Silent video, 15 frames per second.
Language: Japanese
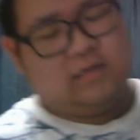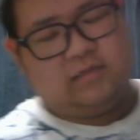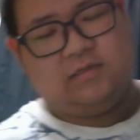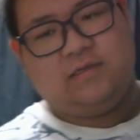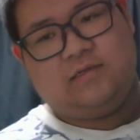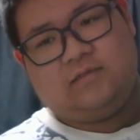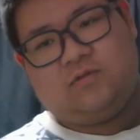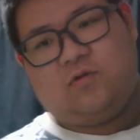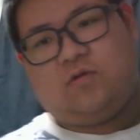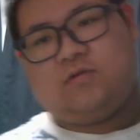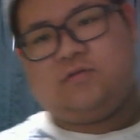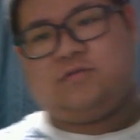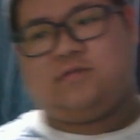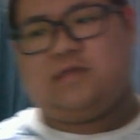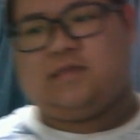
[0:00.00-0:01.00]
うん、そう
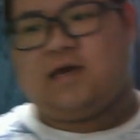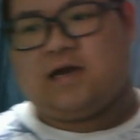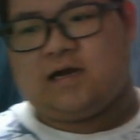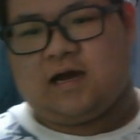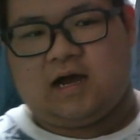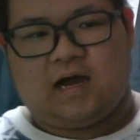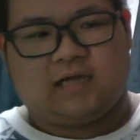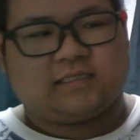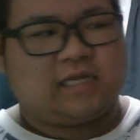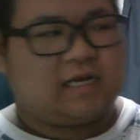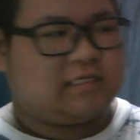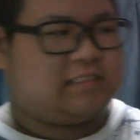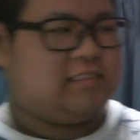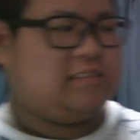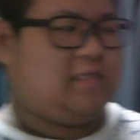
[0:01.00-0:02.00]
いうね、なんか、
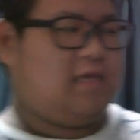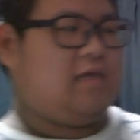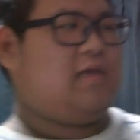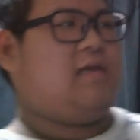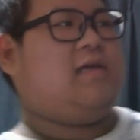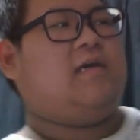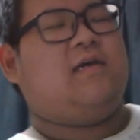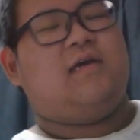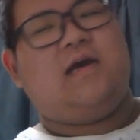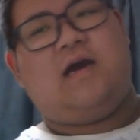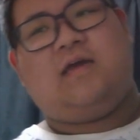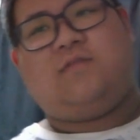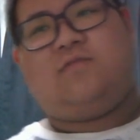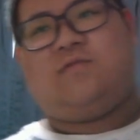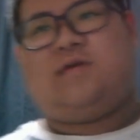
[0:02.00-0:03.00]
新しいね、
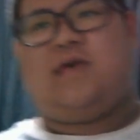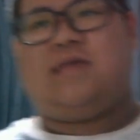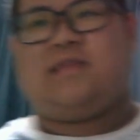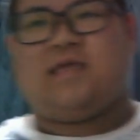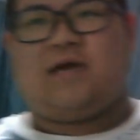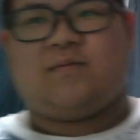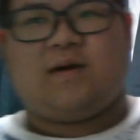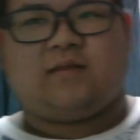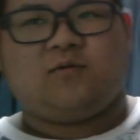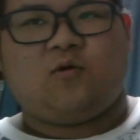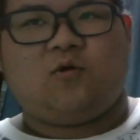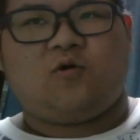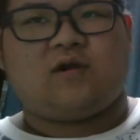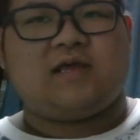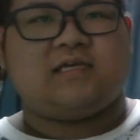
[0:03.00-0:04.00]
あの、現代版の
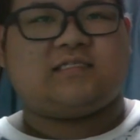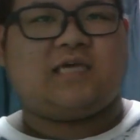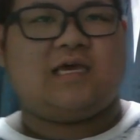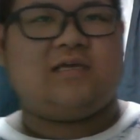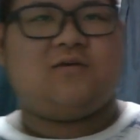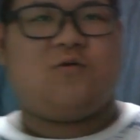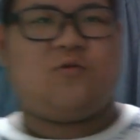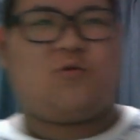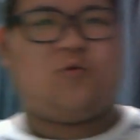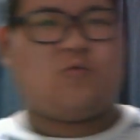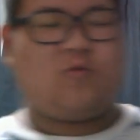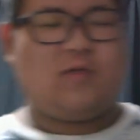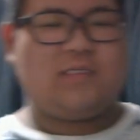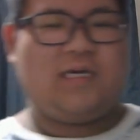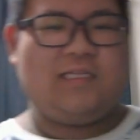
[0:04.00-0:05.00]
俺専用のこ
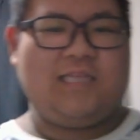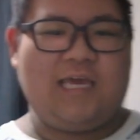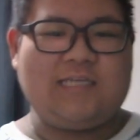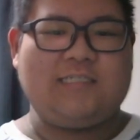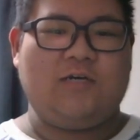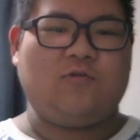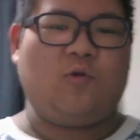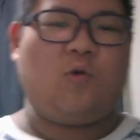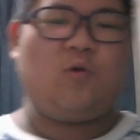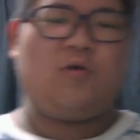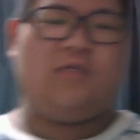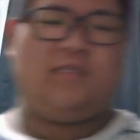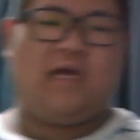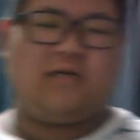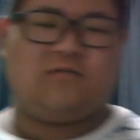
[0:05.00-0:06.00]
とわざができちゃうところ
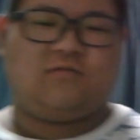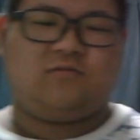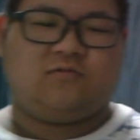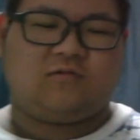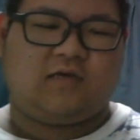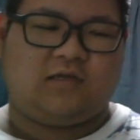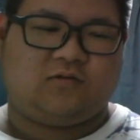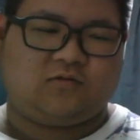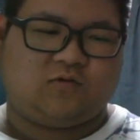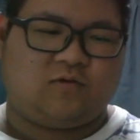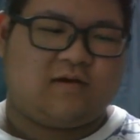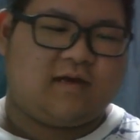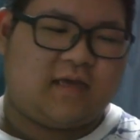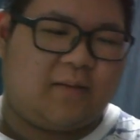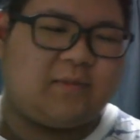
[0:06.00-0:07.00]
になるけど、そ
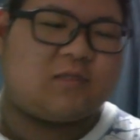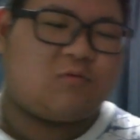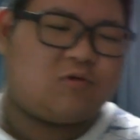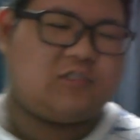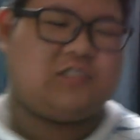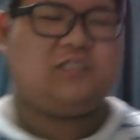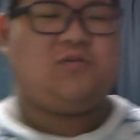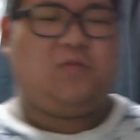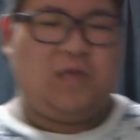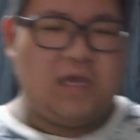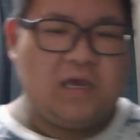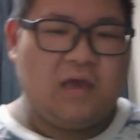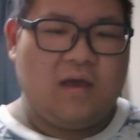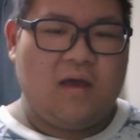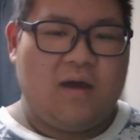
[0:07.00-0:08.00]
れはやめてほしいよね。
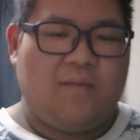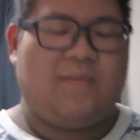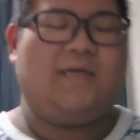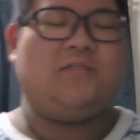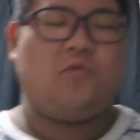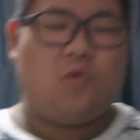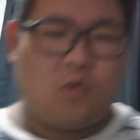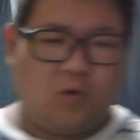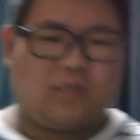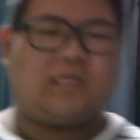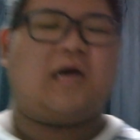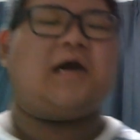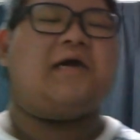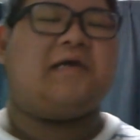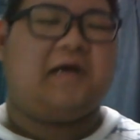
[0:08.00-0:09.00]
パソコンは
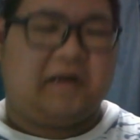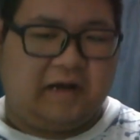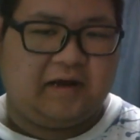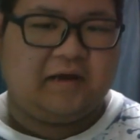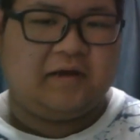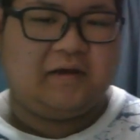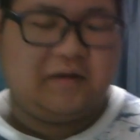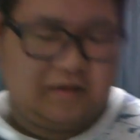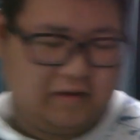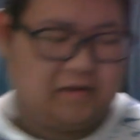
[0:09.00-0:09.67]
高いから。うん。